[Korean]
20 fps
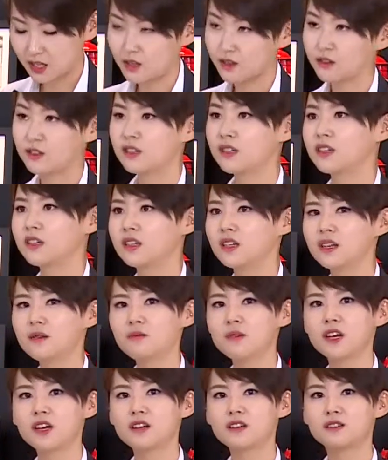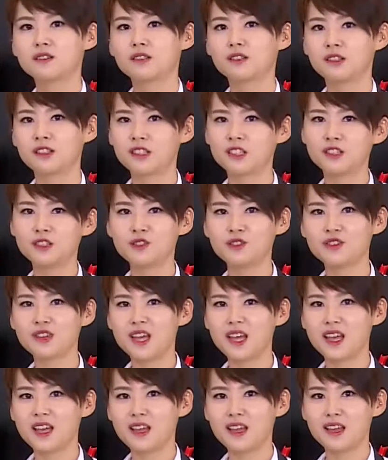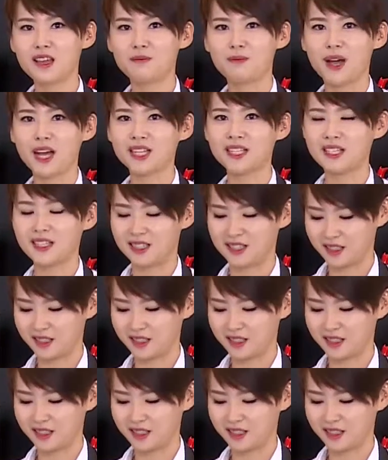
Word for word: 이유는 크림가루 특유의 맛이